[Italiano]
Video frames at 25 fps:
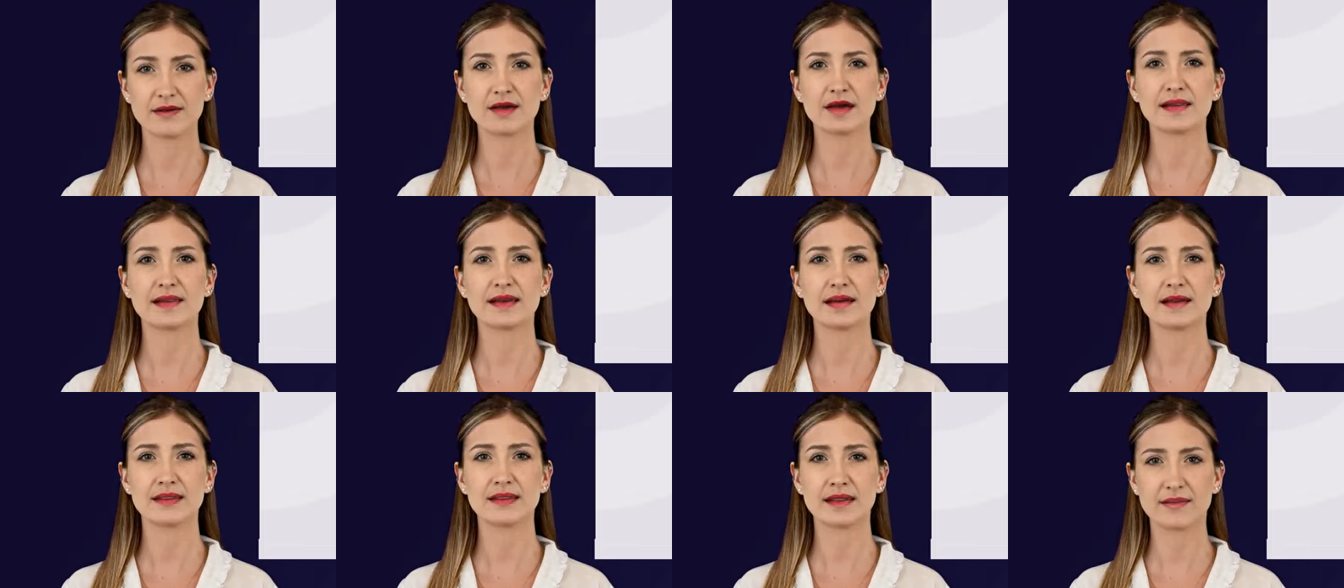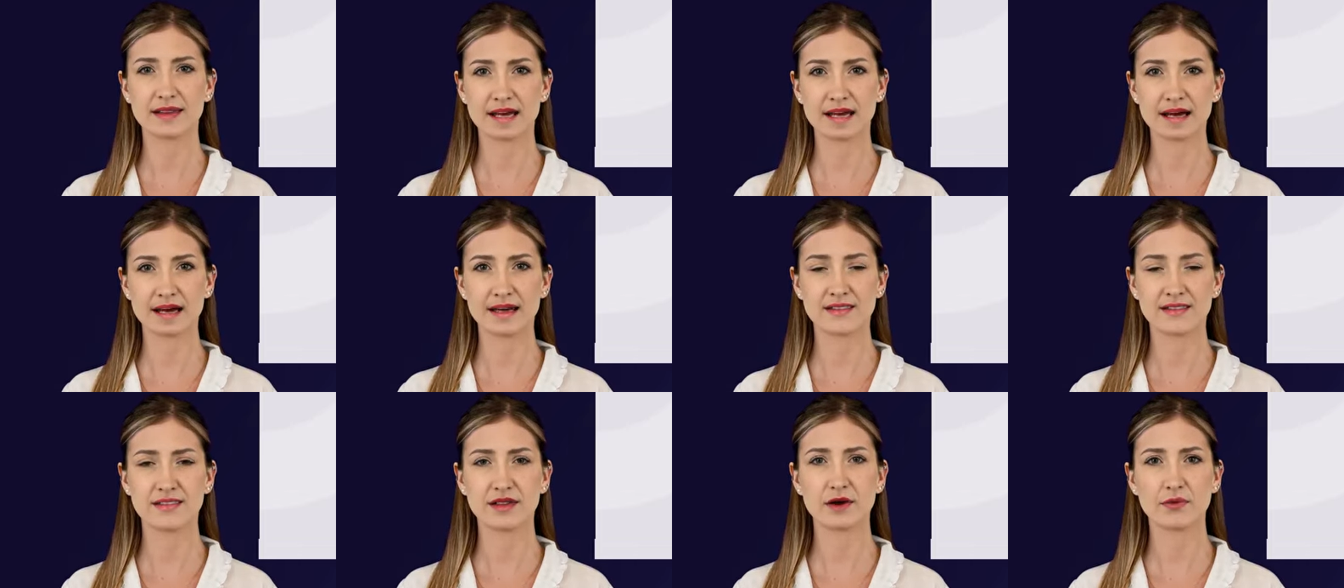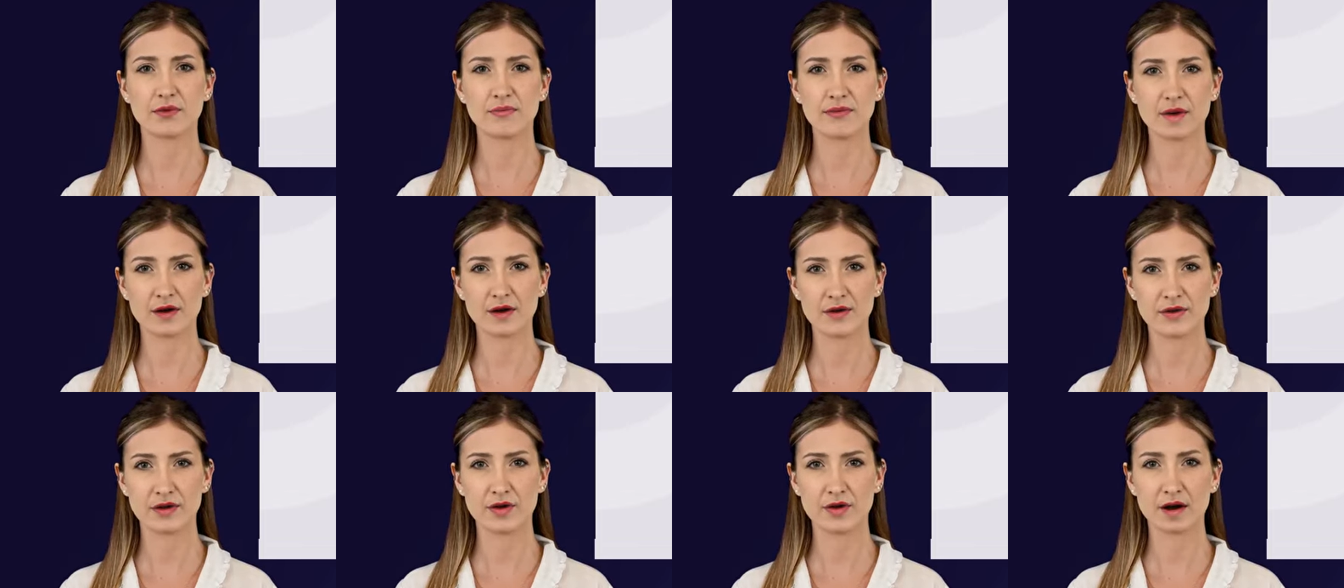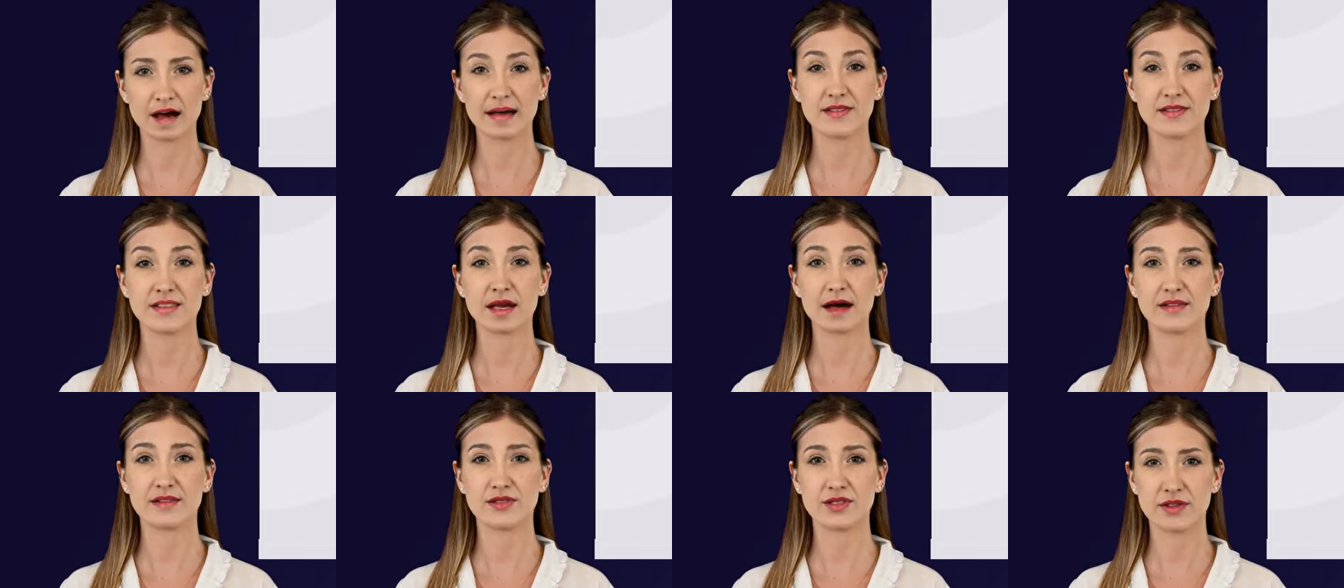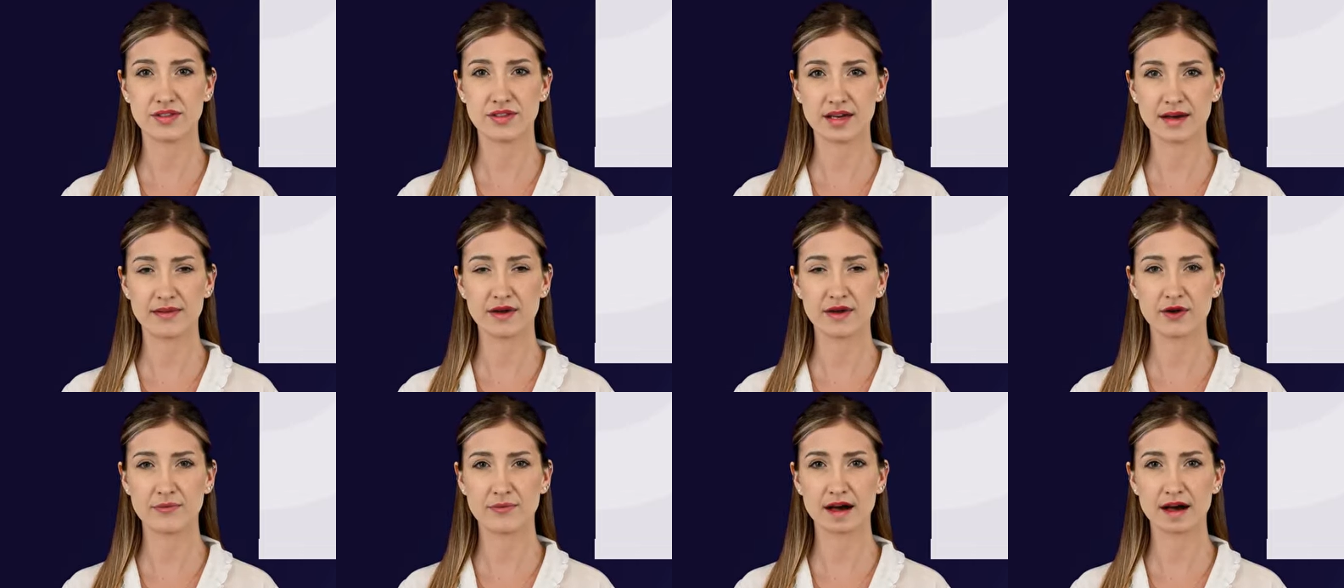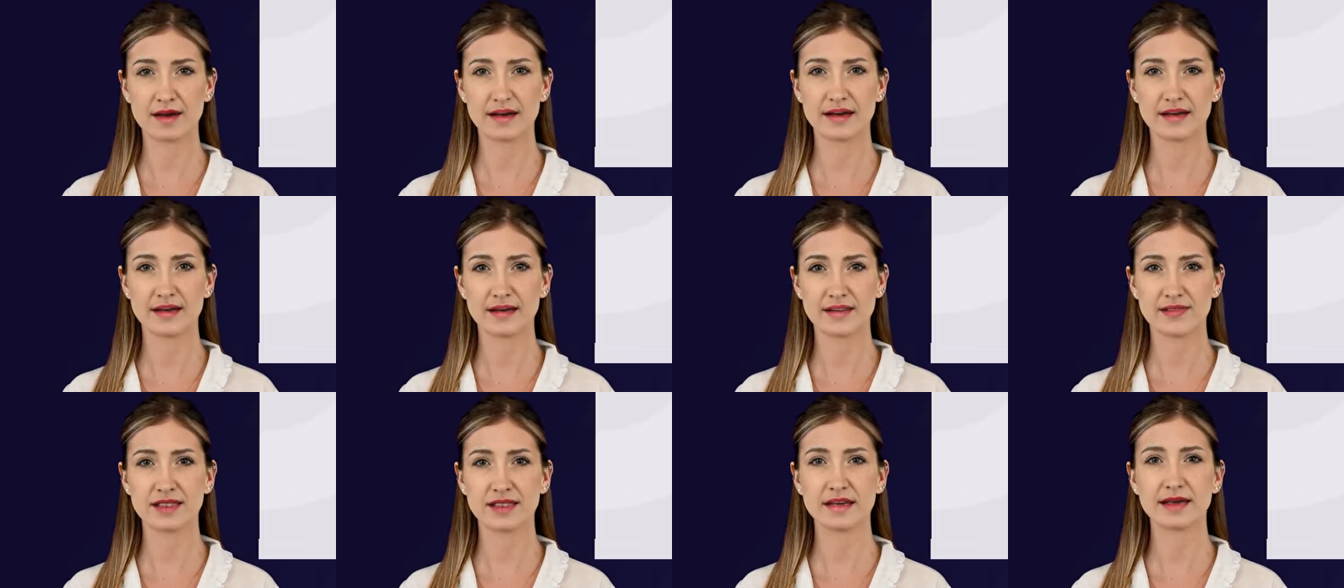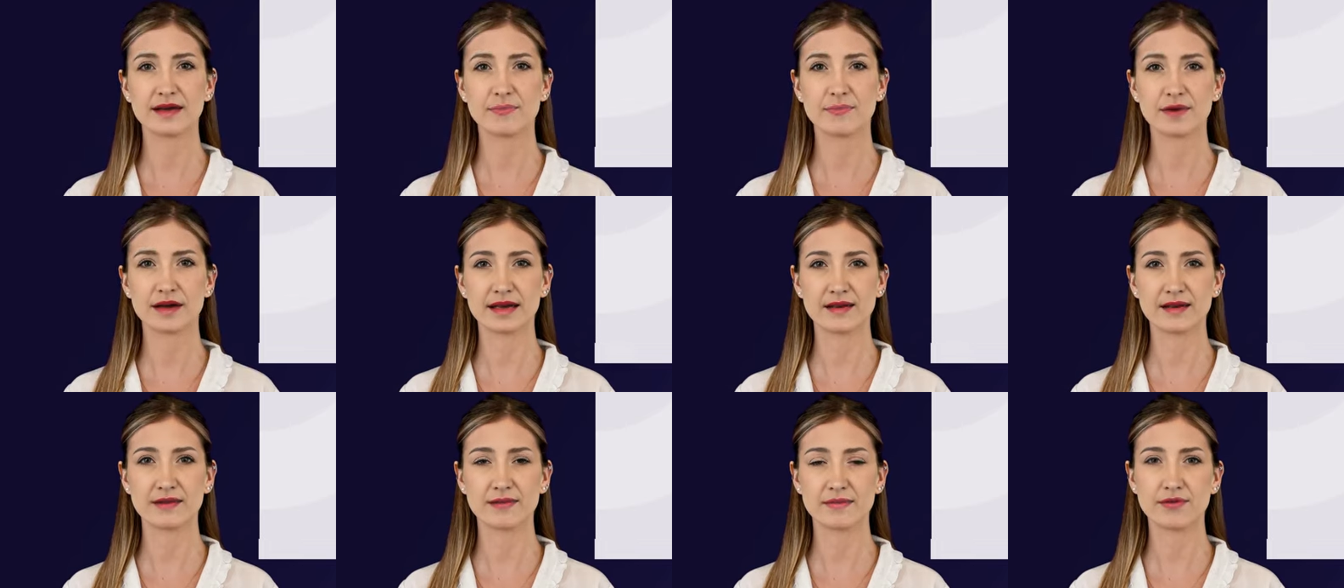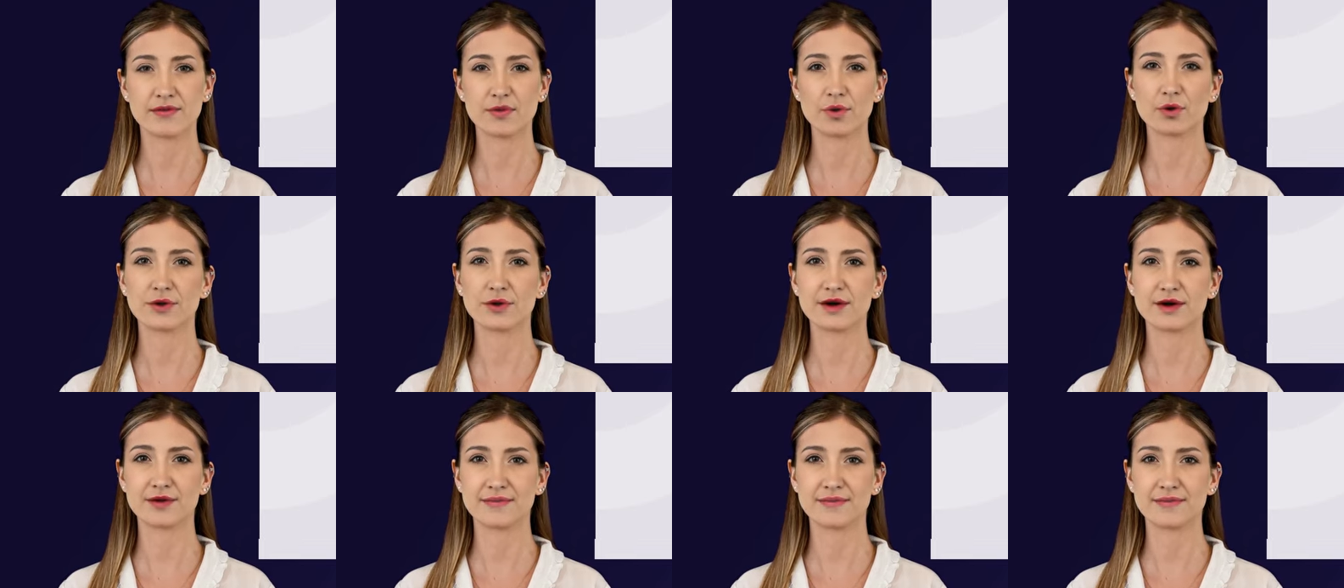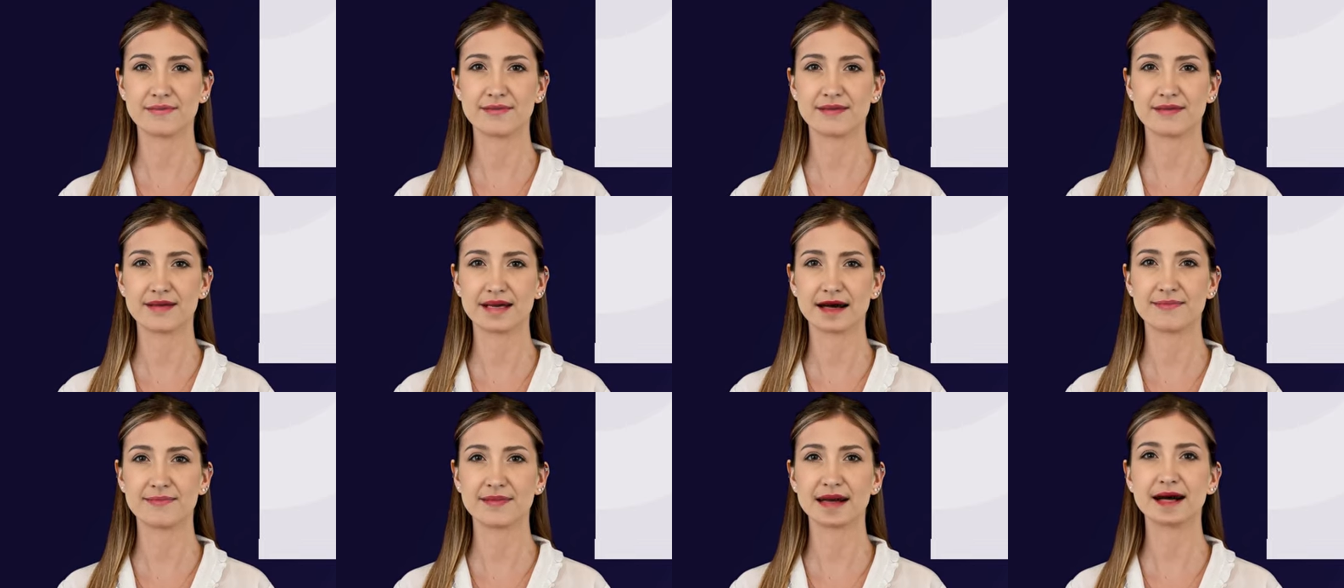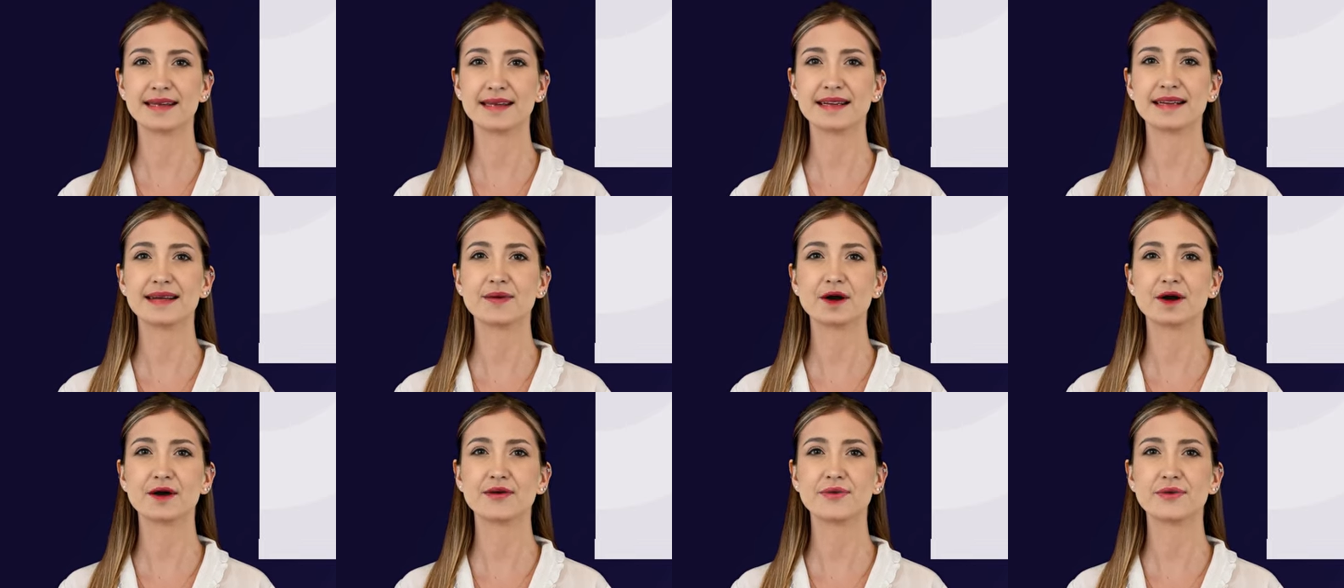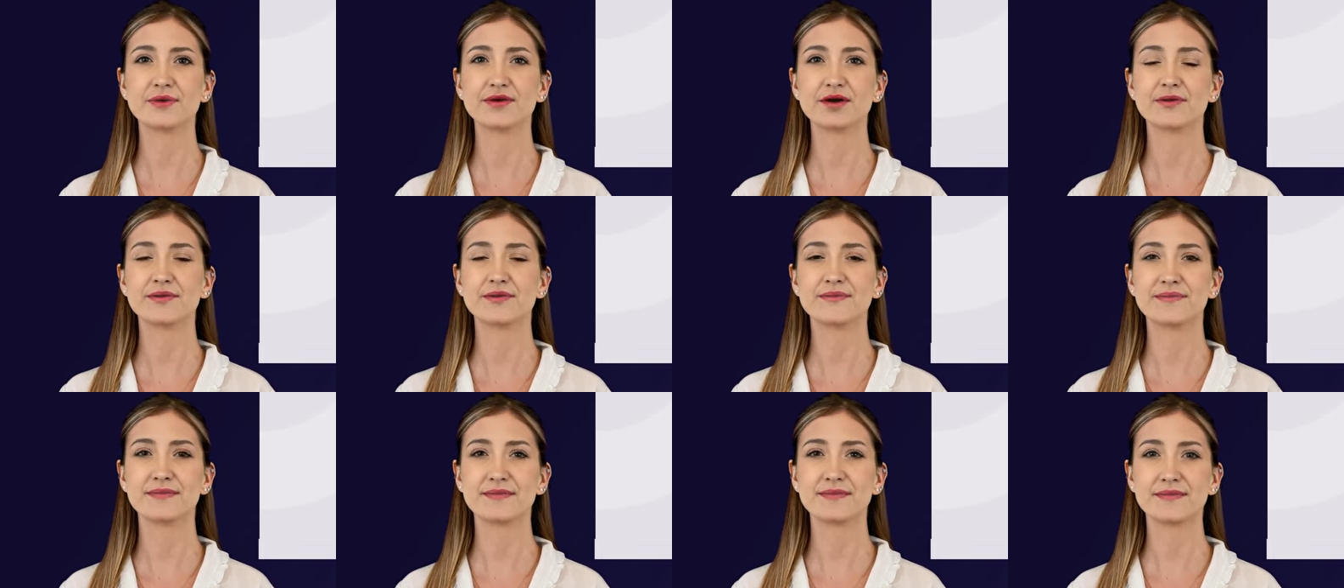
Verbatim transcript: Identificare se un modulo è già associato ad una rete Zigbee. 1. Cablare il modulo.